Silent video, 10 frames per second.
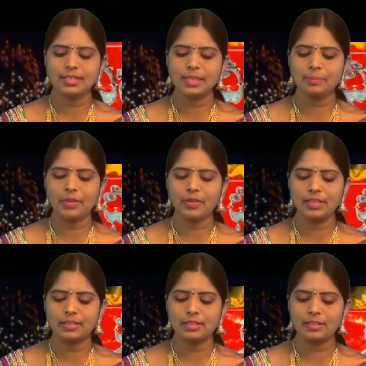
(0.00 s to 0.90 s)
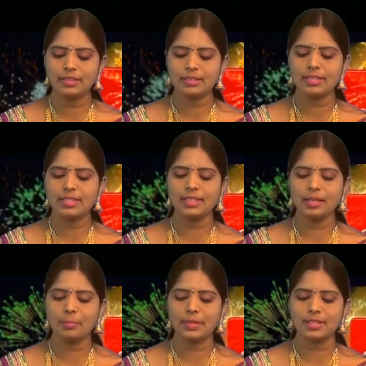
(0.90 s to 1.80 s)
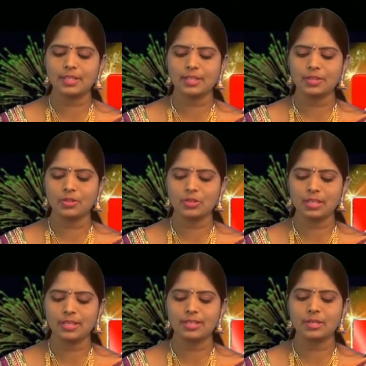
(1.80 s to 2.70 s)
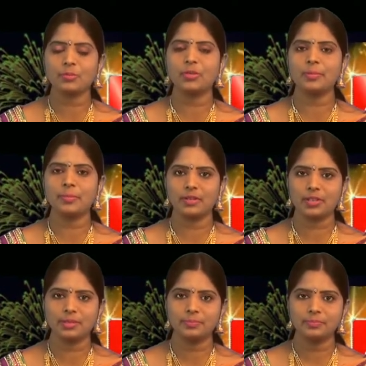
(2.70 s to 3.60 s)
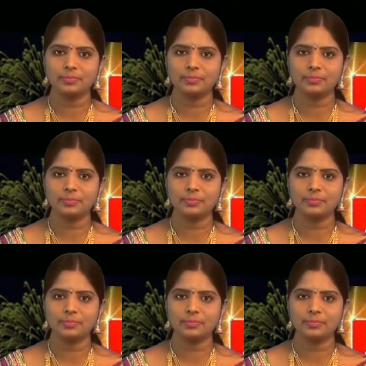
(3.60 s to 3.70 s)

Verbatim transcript: దీపావళి అంటే చిన్న పెద్ద సంతోషంగా జరుపుకునే పండుగ